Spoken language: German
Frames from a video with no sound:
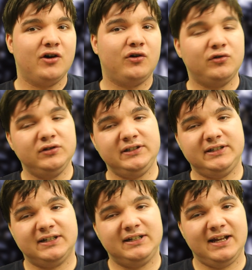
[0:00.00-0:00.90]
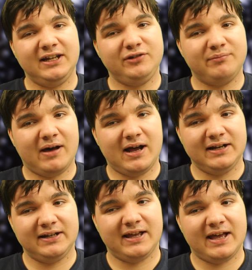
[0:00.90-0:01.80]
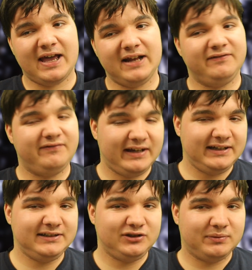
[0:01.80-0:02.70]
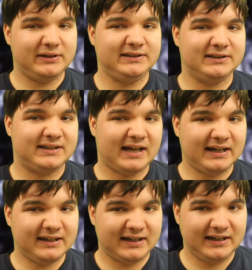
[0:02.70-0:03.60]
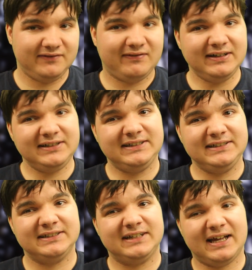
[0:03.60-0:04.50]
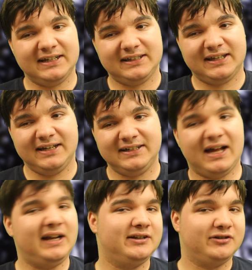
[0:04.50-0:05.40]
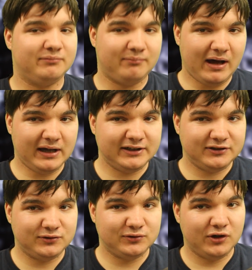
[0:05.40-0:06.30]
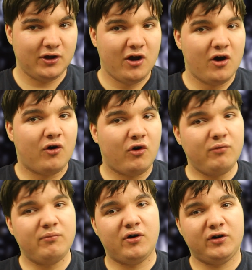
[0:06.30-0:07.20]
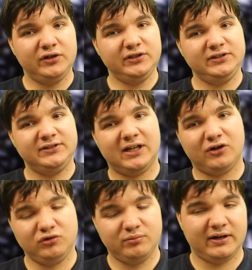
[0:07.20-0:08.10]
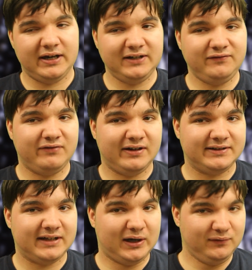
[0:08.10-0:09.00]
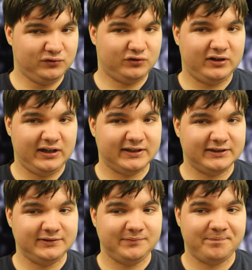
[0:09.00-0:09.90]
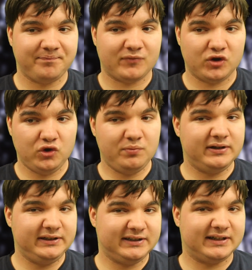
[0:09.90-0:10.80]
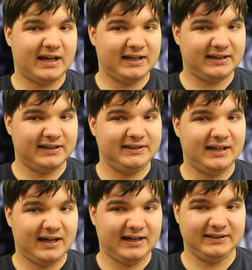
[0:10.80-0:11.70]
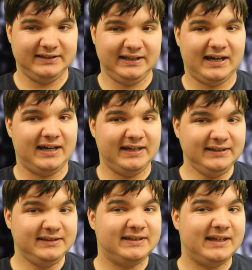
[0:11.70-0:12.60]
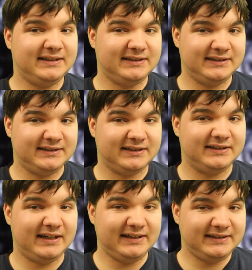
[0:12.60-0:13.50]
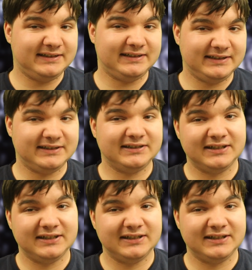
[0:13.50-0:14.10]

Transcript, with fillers: Und ich erkläre euch mal ein wenig über diese Krankheit, was diese Krankheit alles machen tut, um euch darüber etwas aufzuklären. Über diese Krankheit, HDHS nennt, nennt sie sich